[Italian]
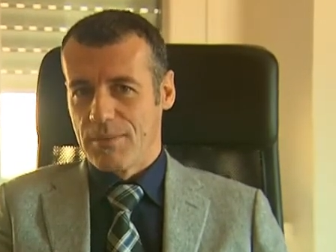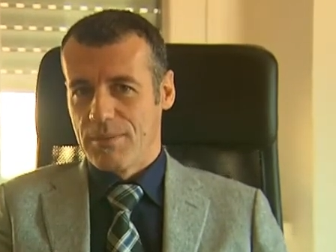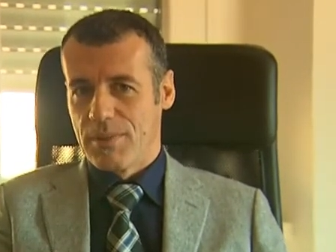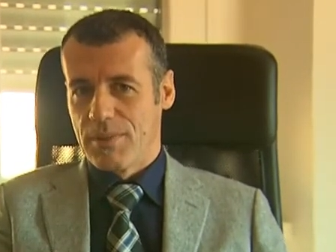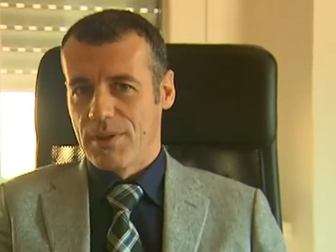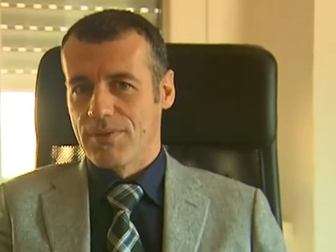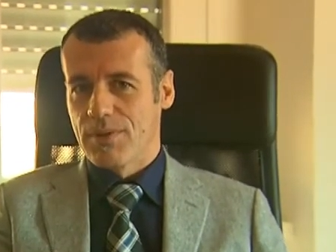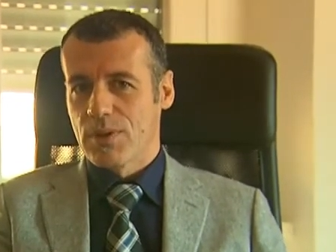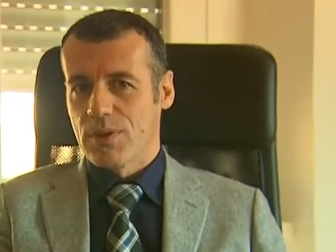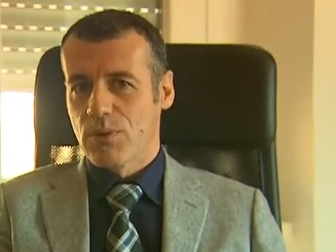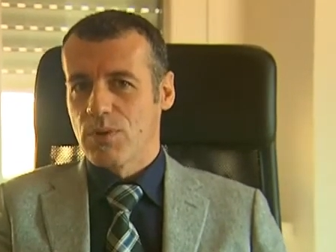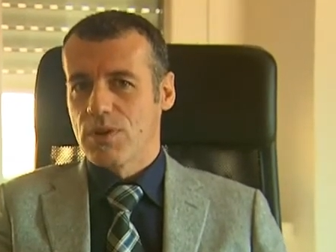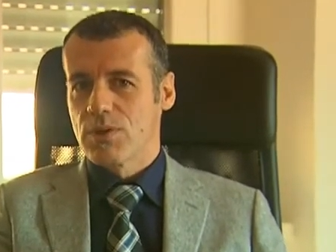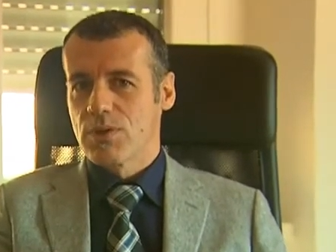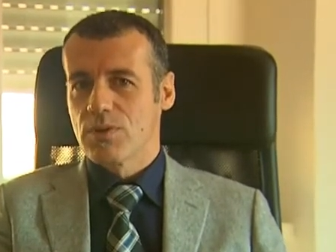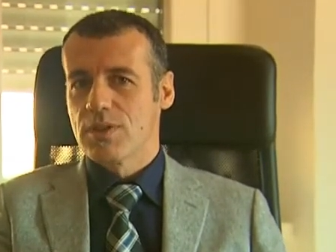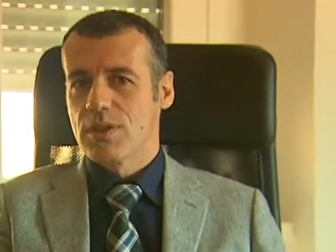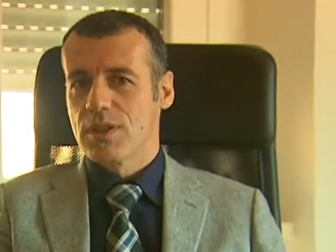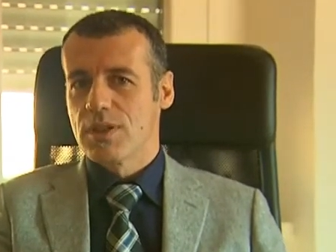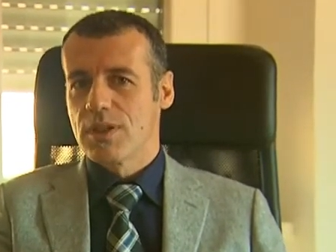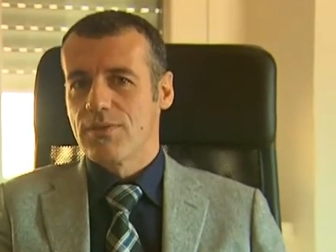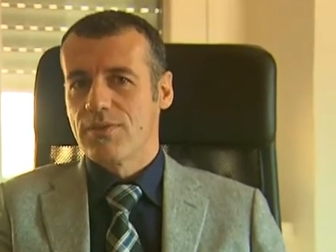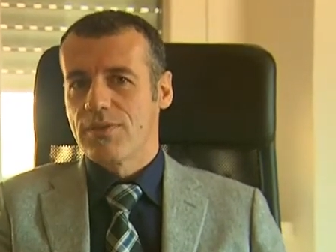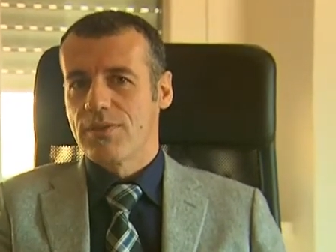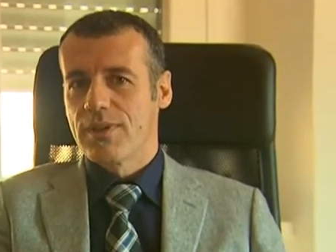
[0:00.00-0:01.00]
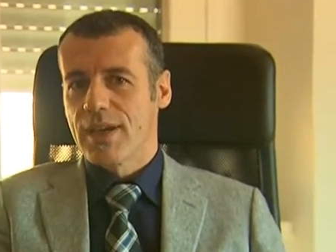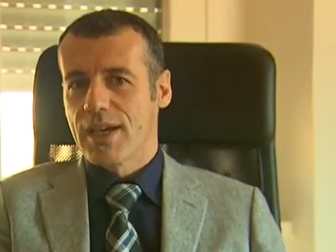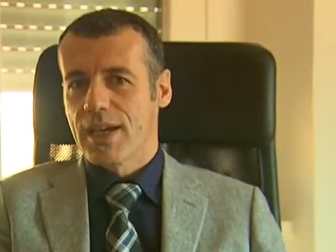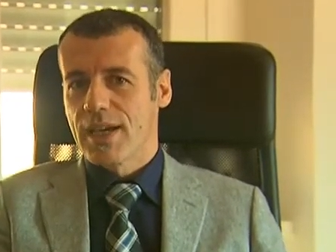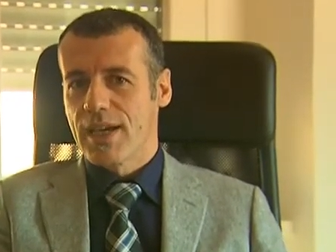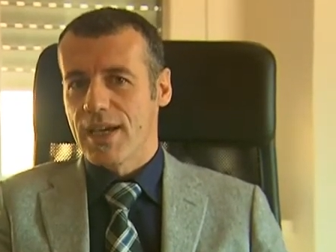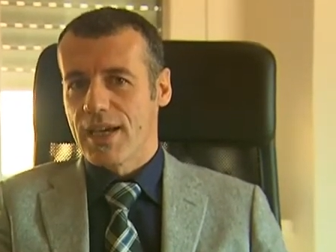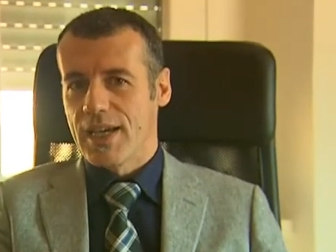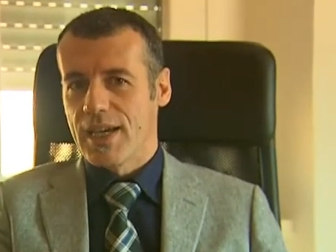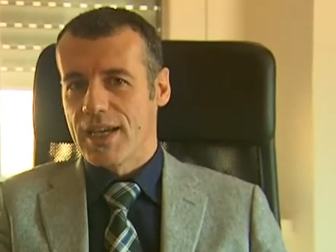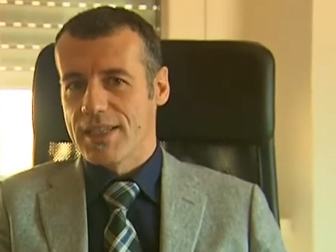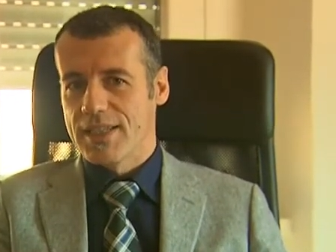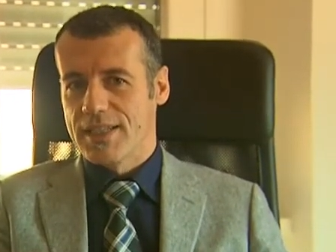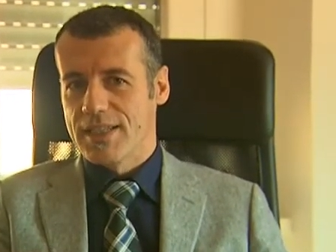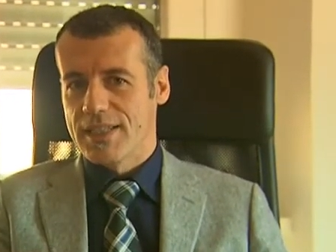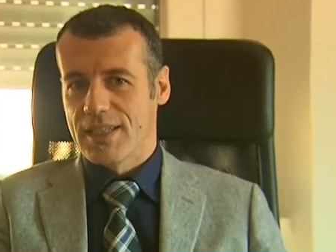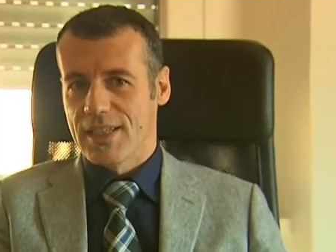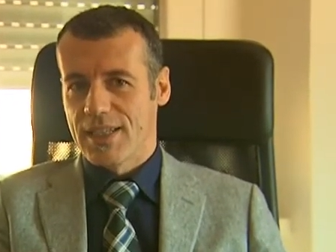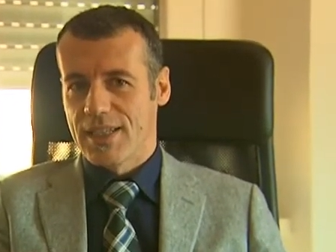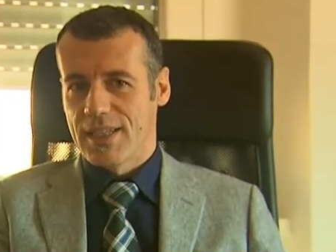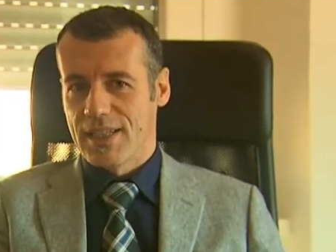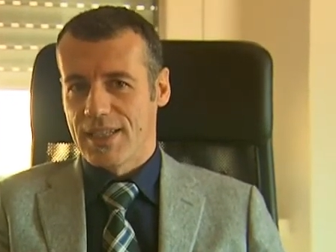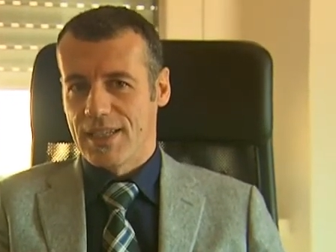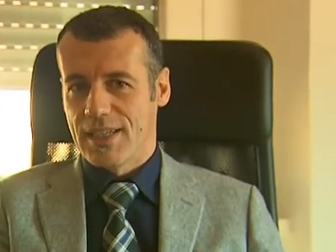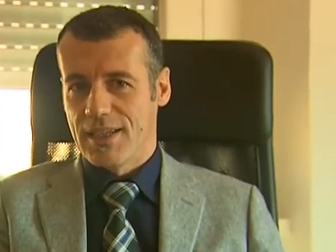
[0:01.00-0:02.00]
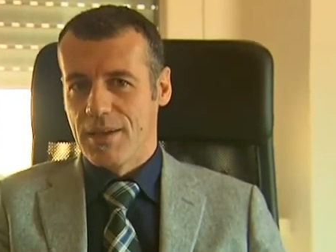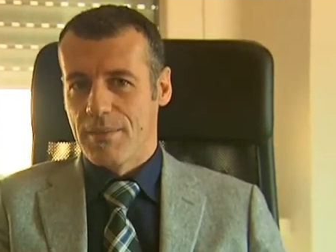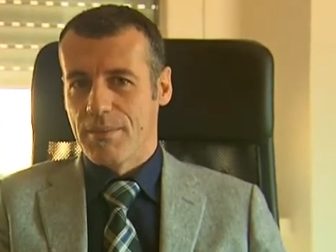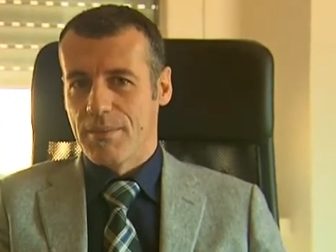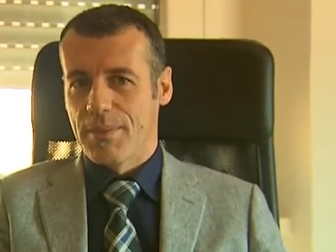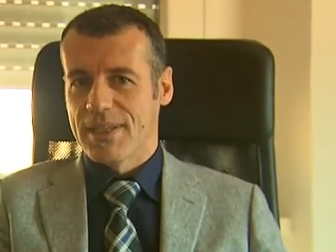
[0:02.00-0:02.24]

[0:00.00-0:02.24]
per far questo significa essere